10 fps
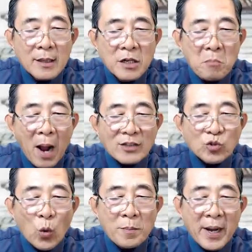Gương mặt
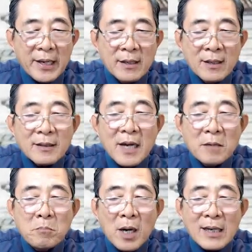tuấn Mỹ
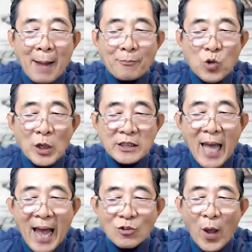đến mức làm cho người
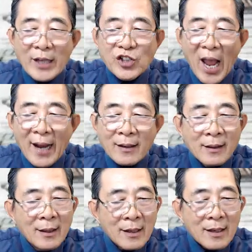ta lóe sáng,
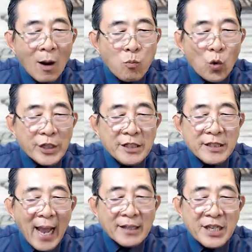không có
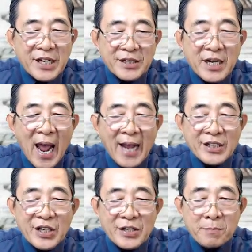dính dáng gì đến
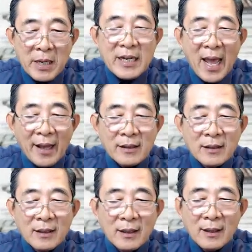hai chữ Mỹ lệ.
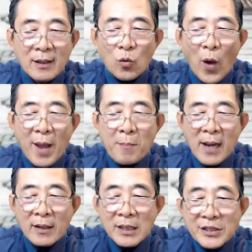Khỏe
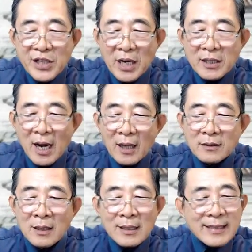mắt, xết
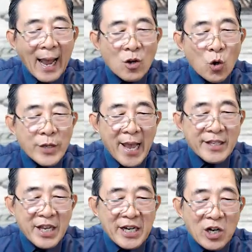lên, chẳng có vẻ
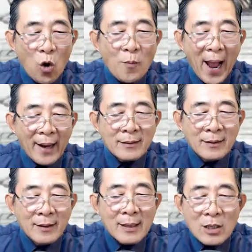gì lỗ mãn,
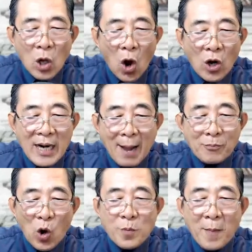còn
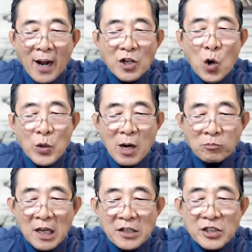làm nổi bật đôi
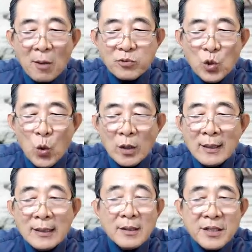đồng tử trong suốt,
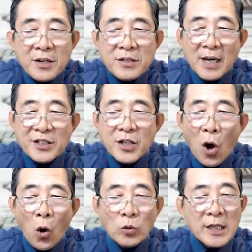như là nước
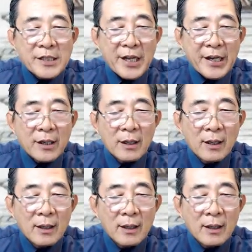hồ tinh khiết.